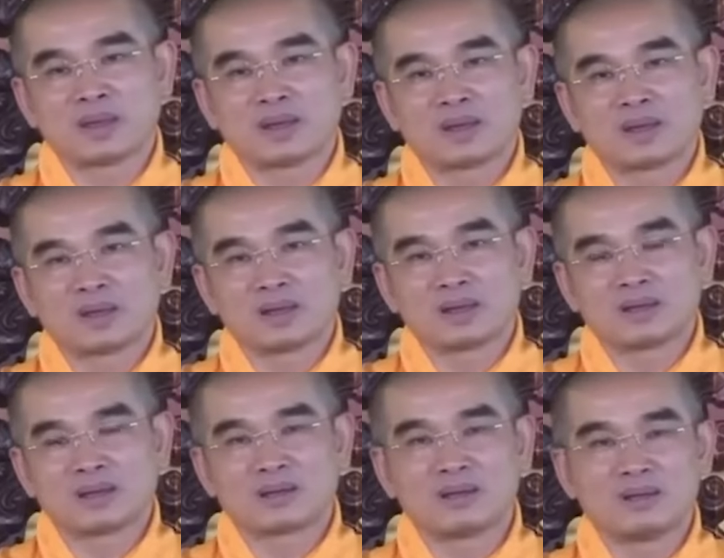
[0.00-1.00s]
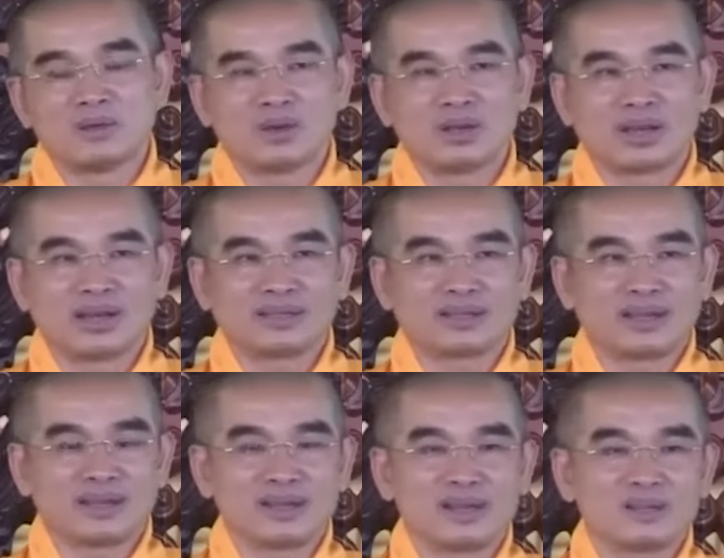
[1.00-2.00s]
thì có những ngày tháng đó, chúng ta
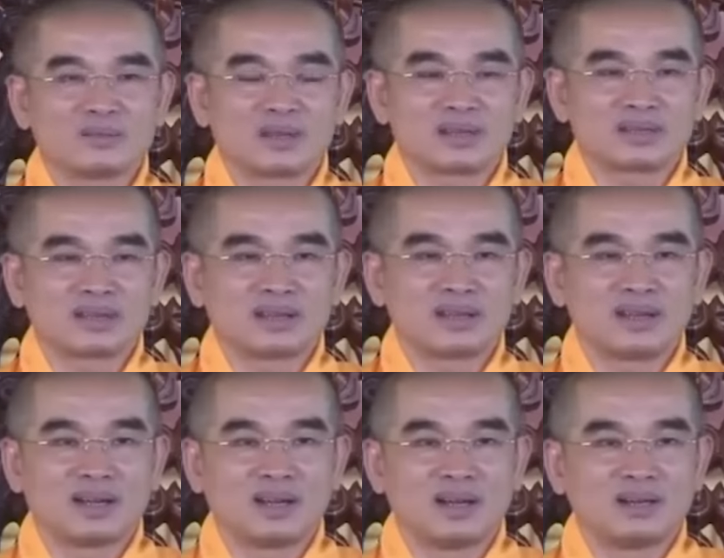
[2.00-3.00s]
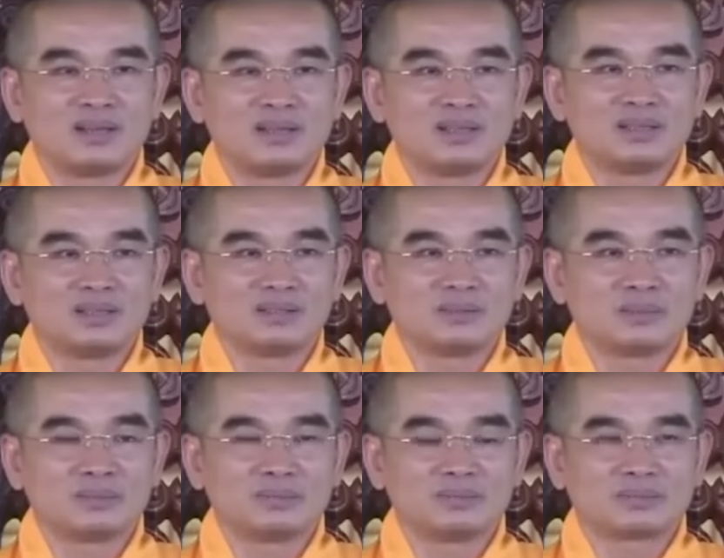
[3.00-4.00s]
sẽ ở
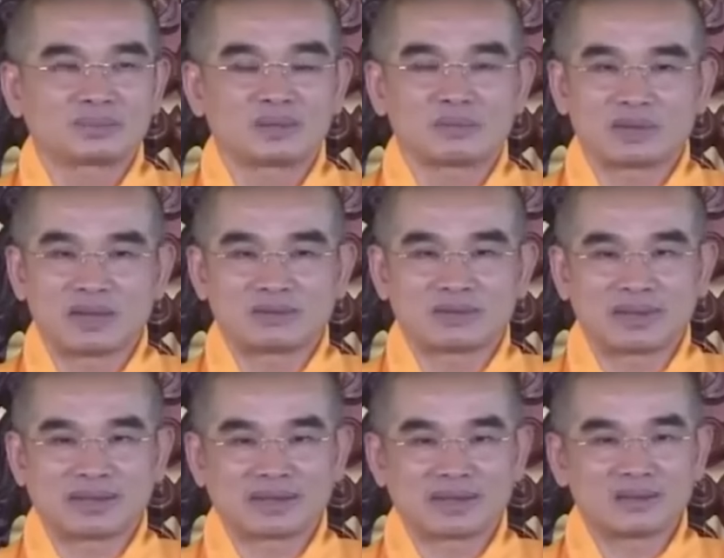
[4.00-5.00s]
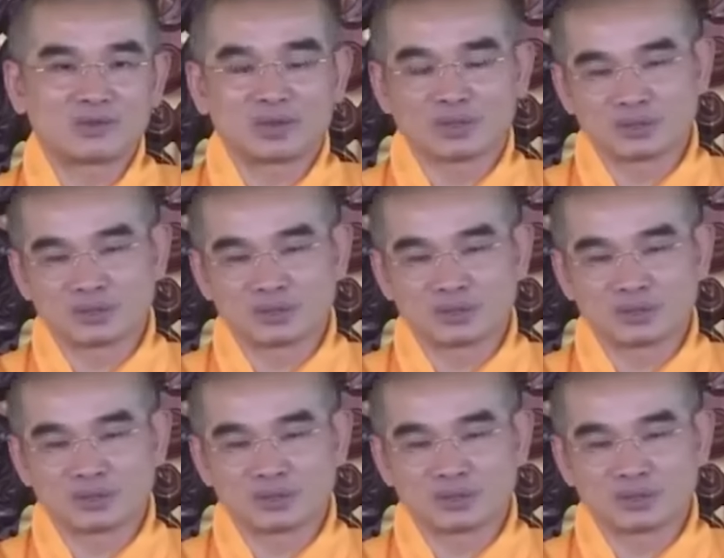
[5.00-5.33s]
trong đạo tràng để chuyên tu.